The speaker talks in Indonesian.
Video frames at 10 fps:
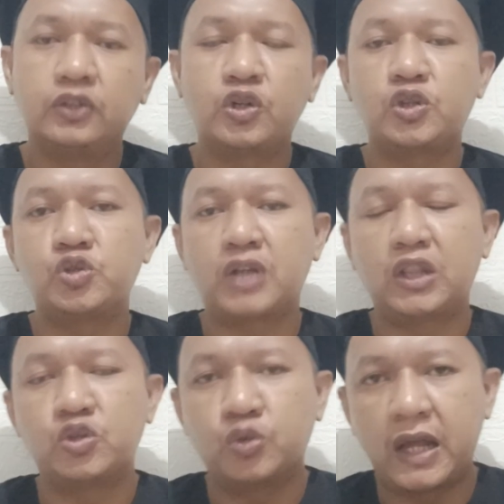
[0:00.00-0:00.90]
terus
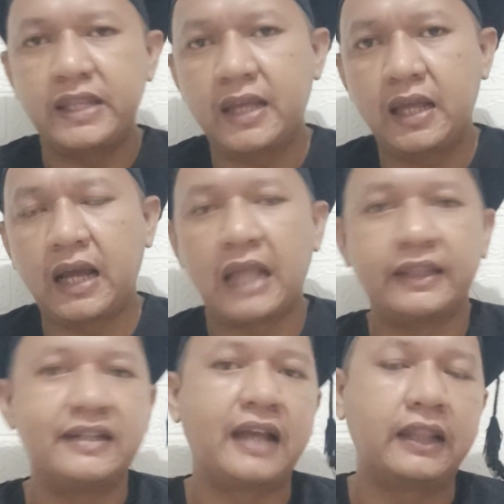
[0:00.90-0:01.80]
tusukan-tusukannya
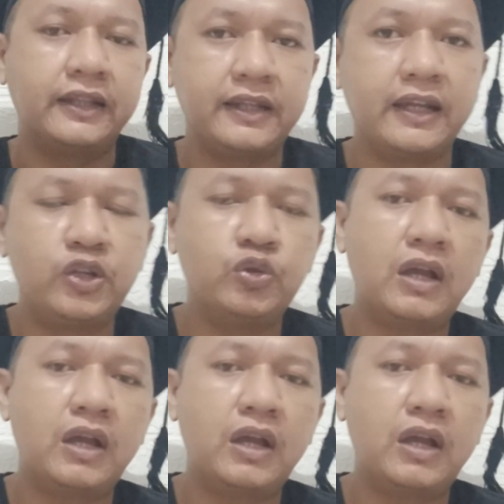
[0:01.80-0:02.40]
katin-katinnya ini